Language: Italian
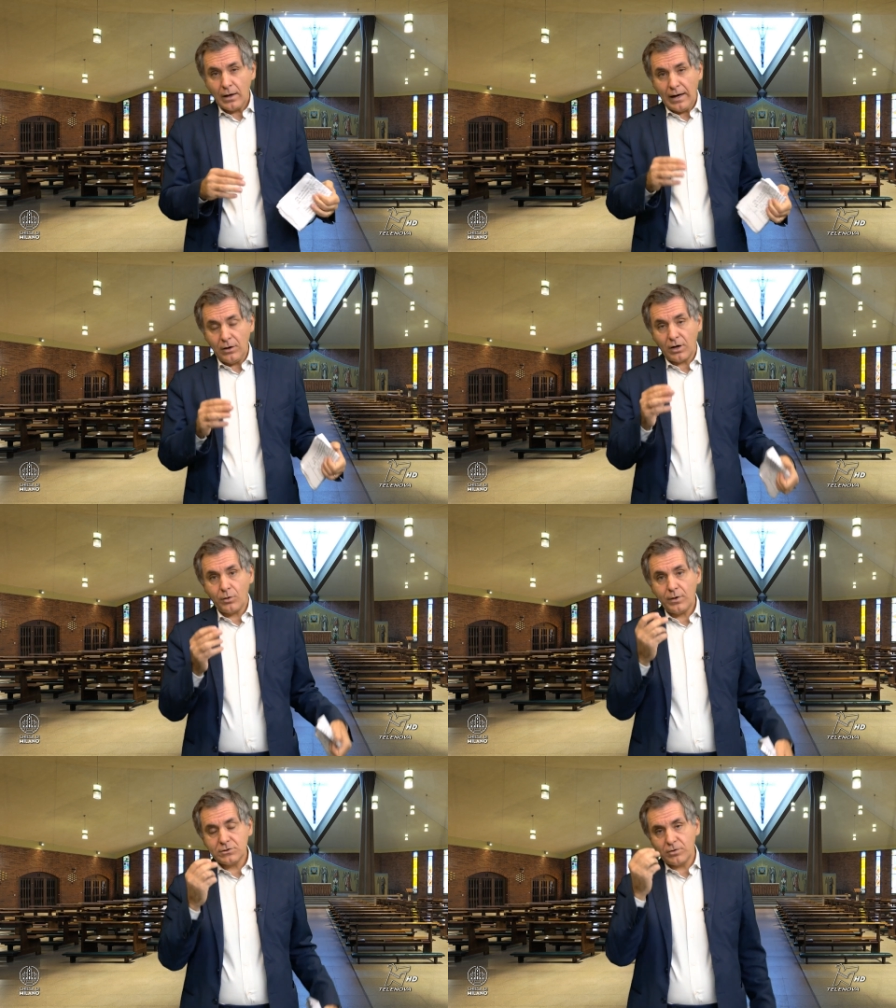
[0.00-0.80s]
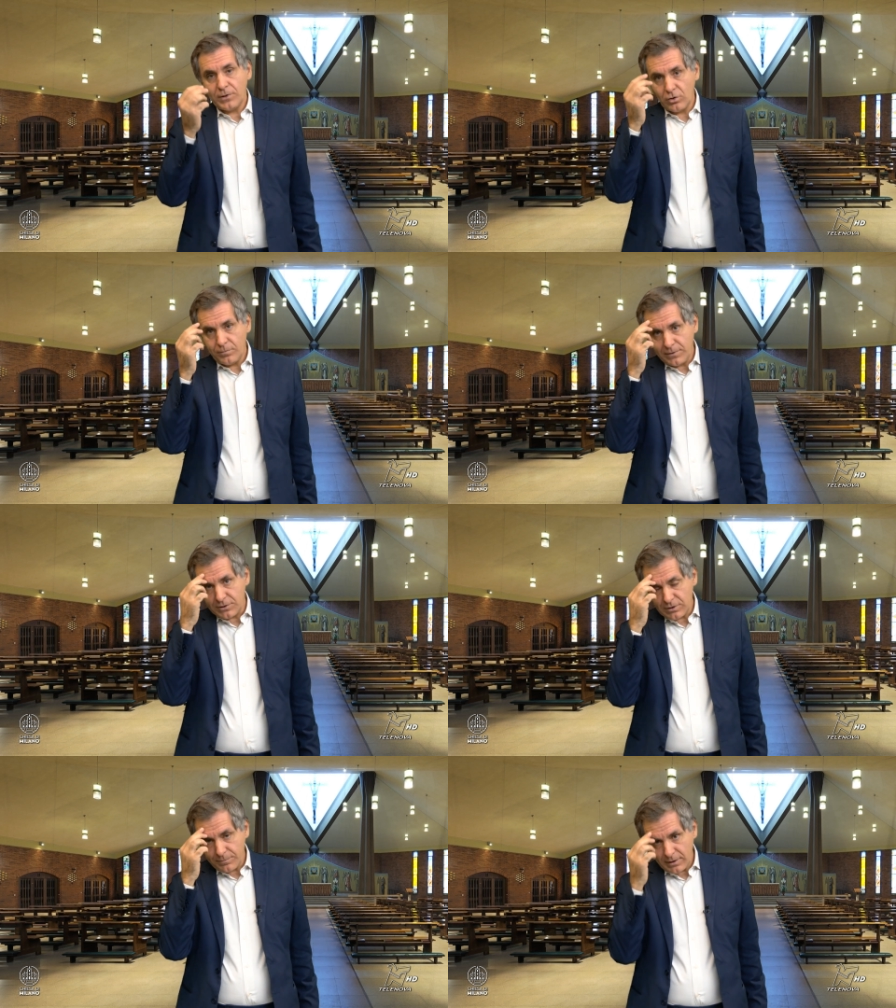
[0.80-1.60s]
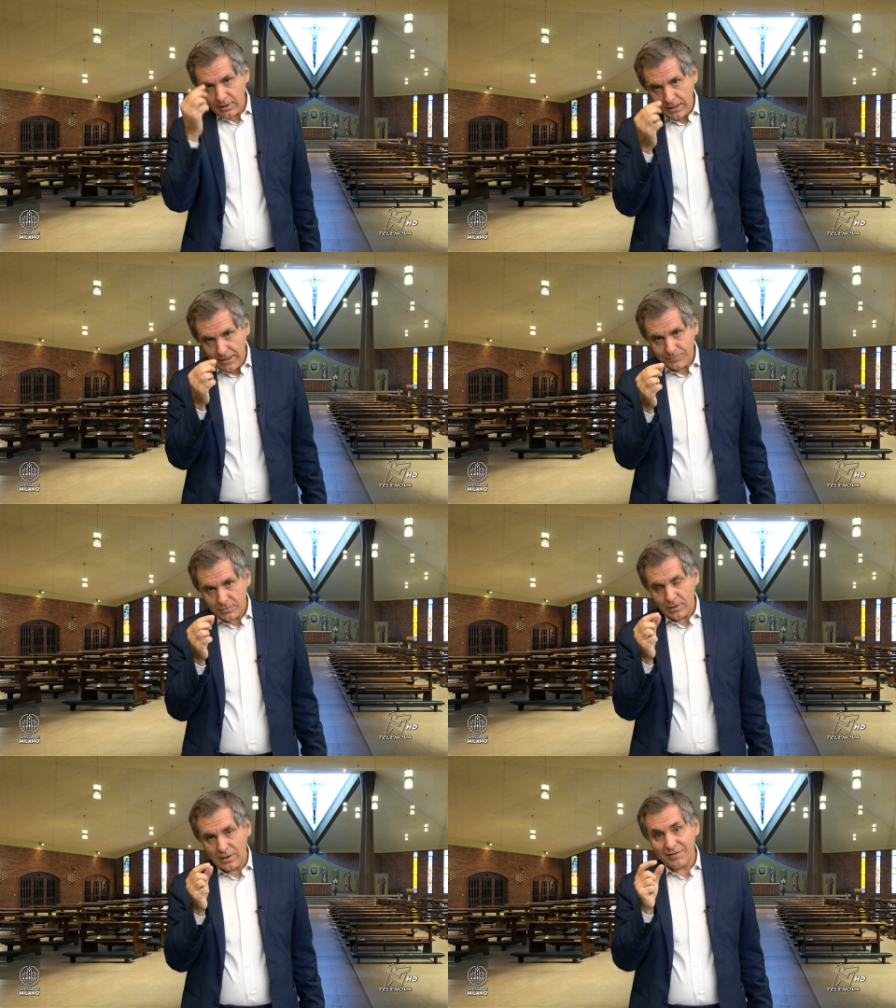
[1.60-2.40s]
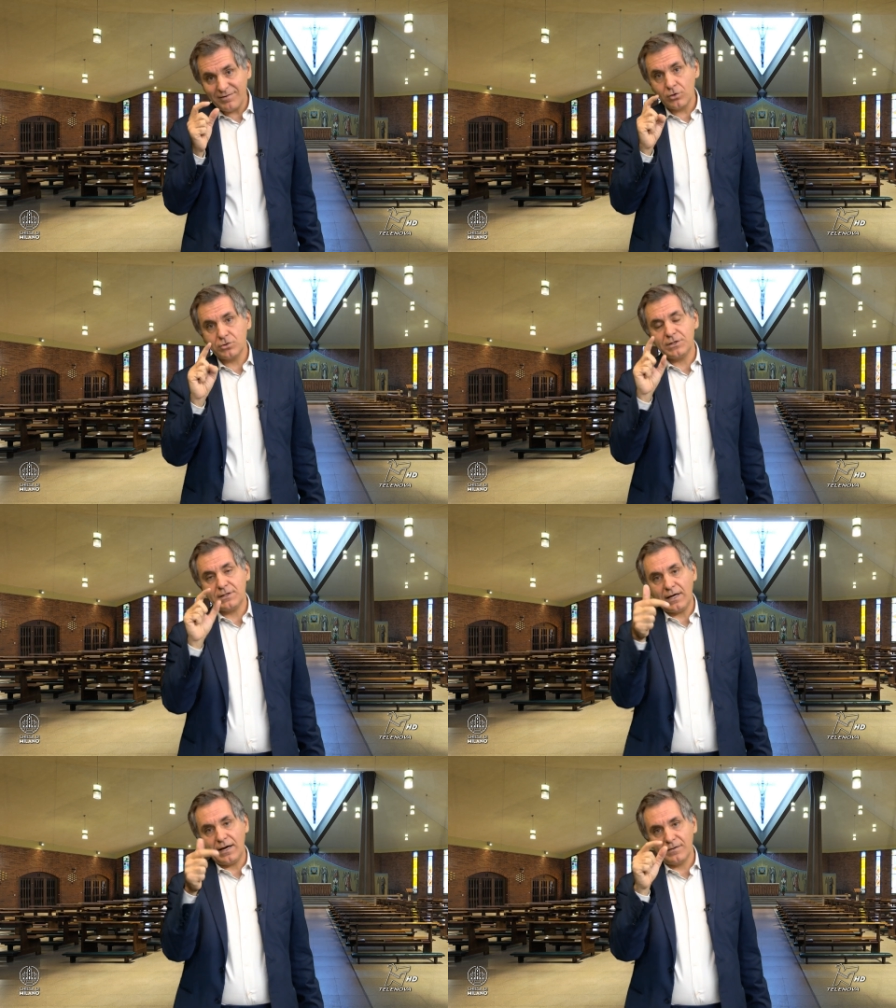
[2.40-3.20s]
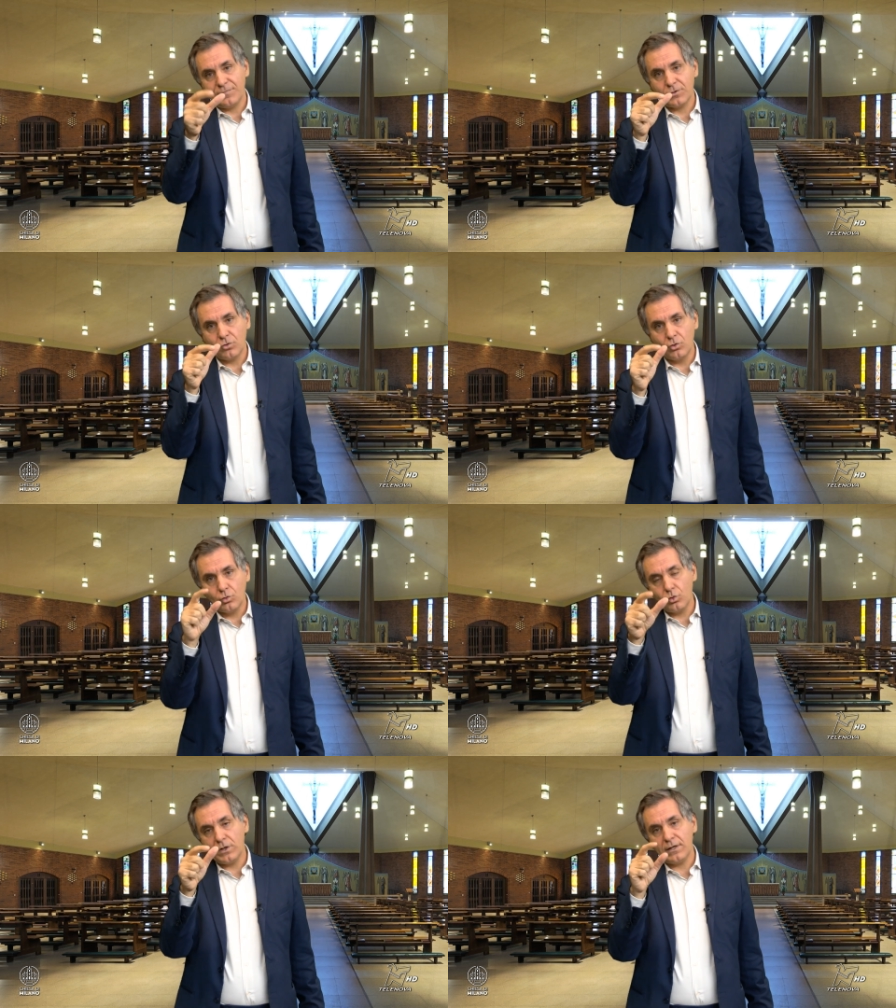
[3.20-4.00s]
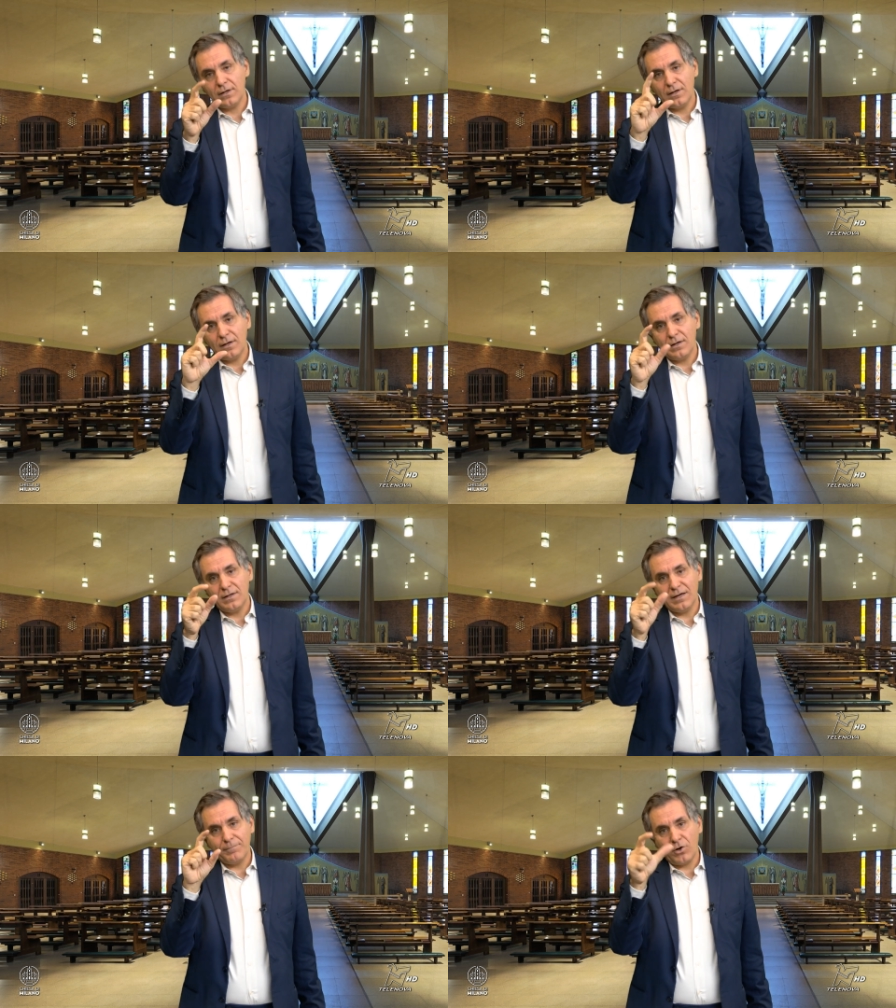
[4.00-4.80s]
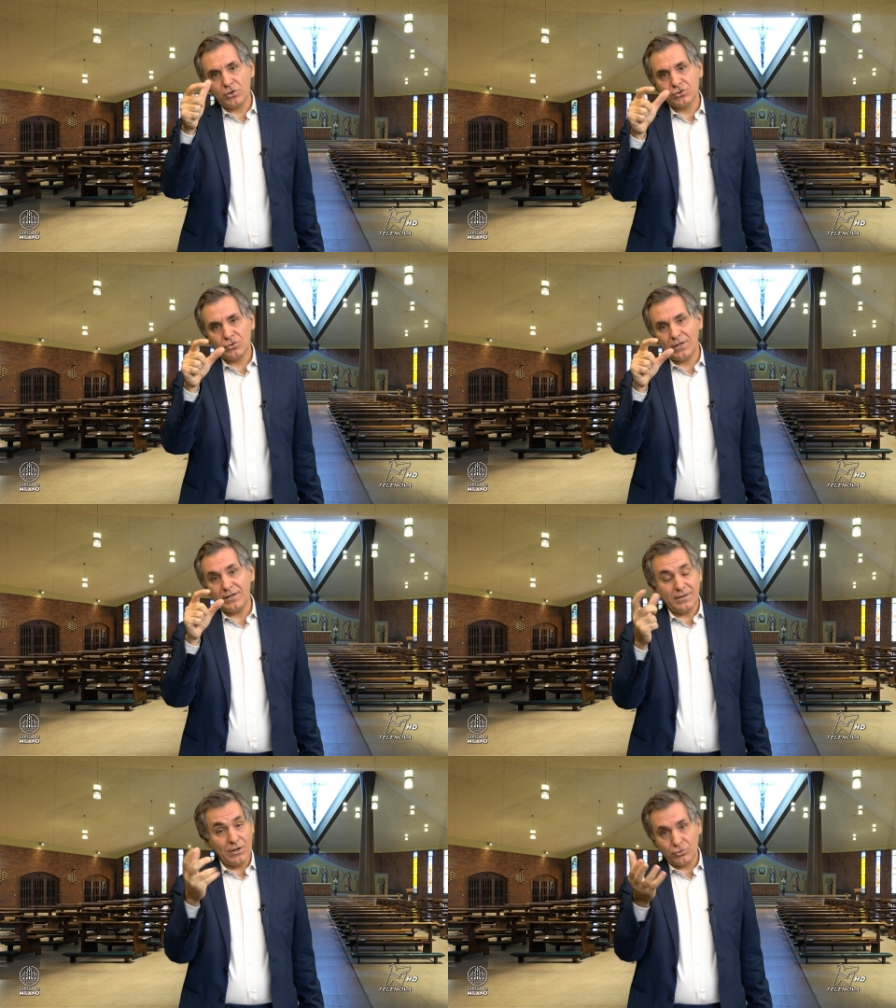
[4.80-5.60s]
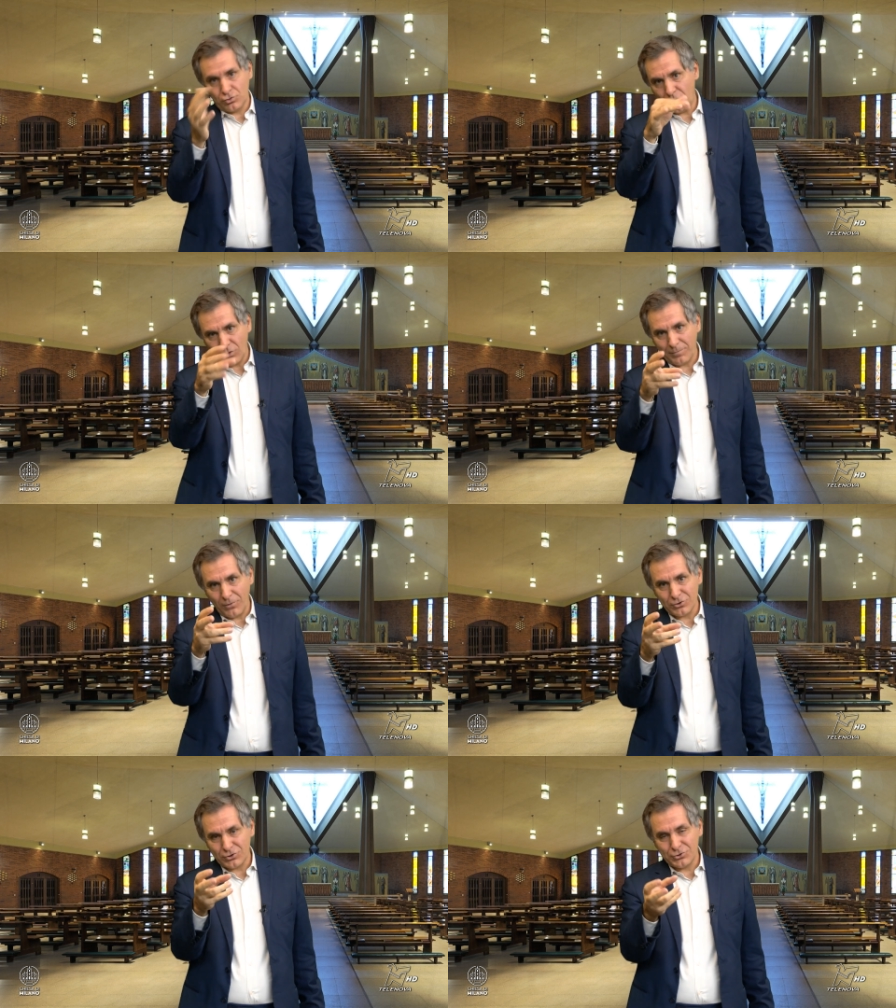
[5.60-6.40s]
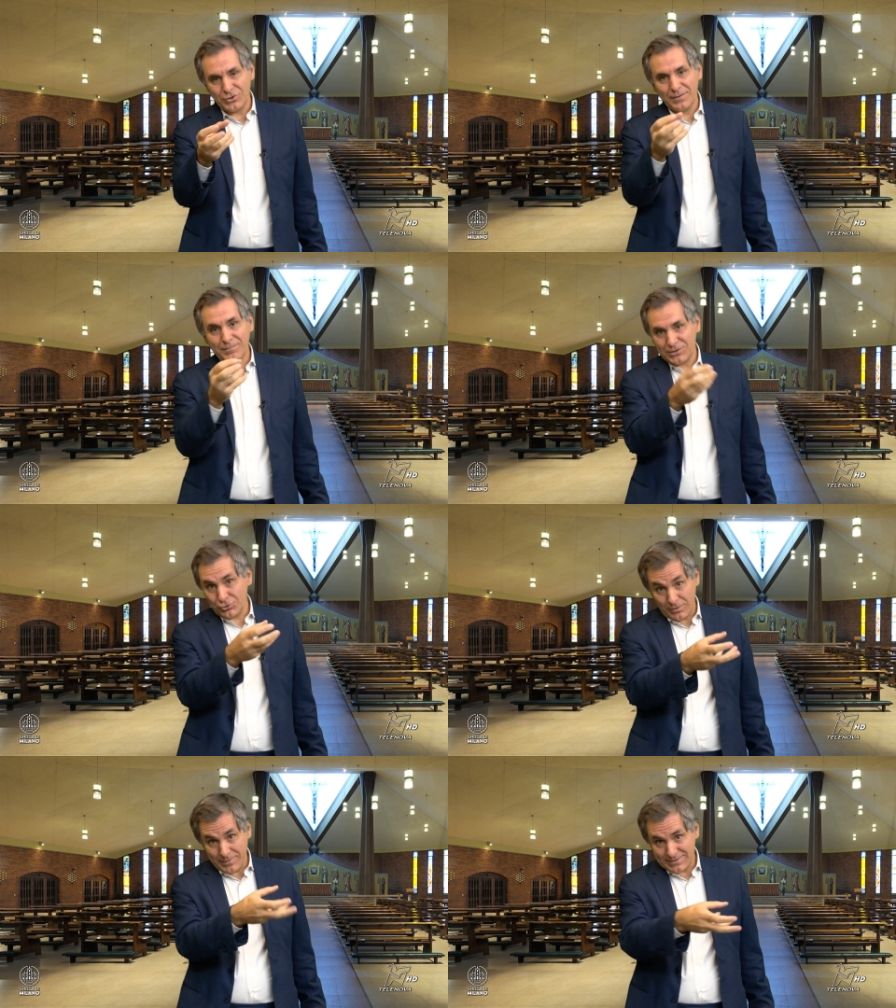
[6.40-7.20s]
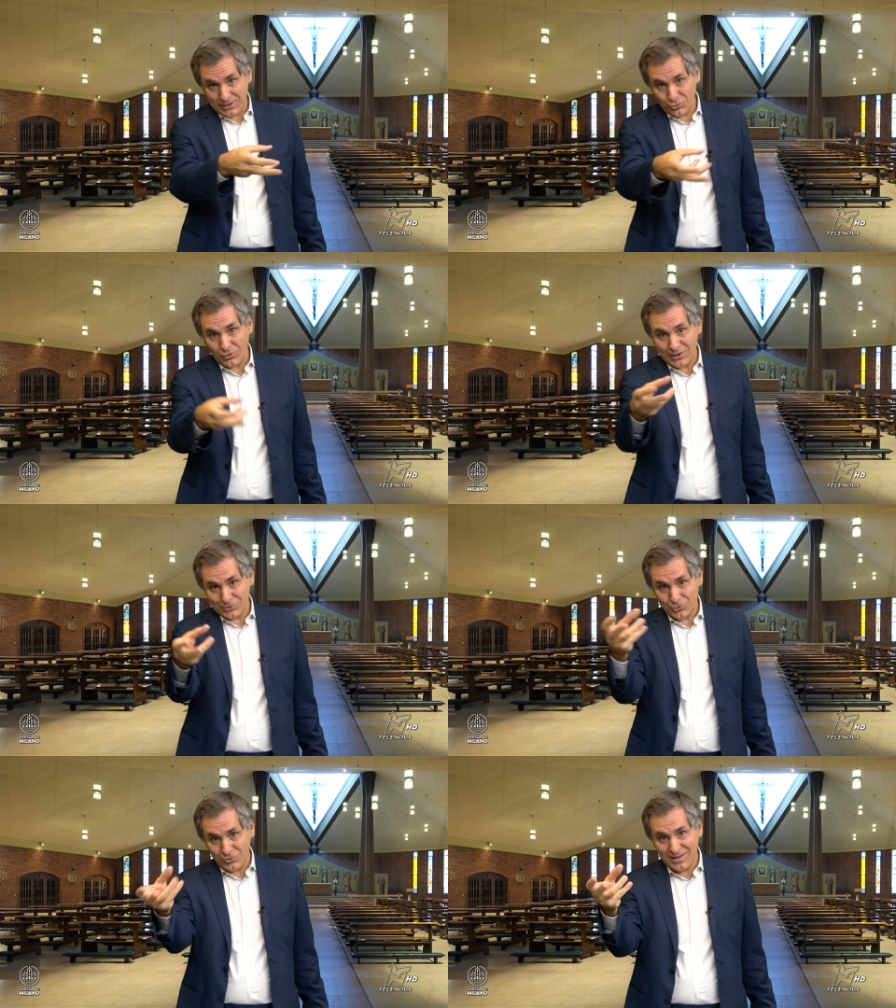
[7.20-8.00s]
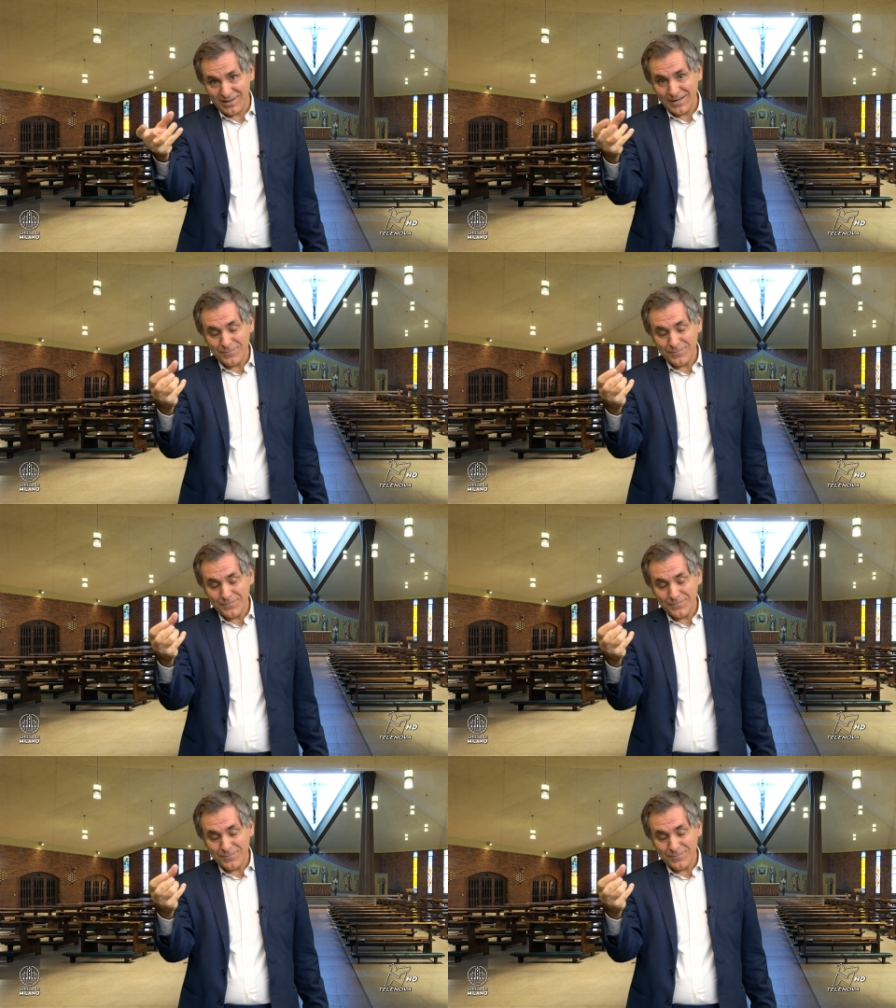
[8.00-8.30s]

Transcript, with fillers: Allora, questo mi colpisce perché la velocità con cui gli apostoli, che non sono ancora apostoli, cioè le persone, i pescatori che sono lì,